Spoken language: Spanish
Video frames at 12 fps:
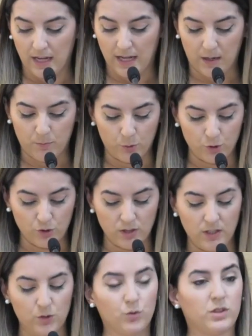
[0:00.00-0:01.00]
el apoyo
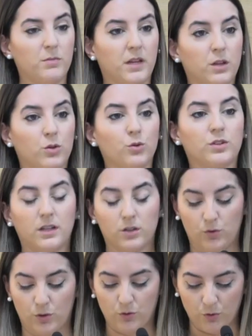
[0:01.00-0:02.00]
del ayuntamiento, tanto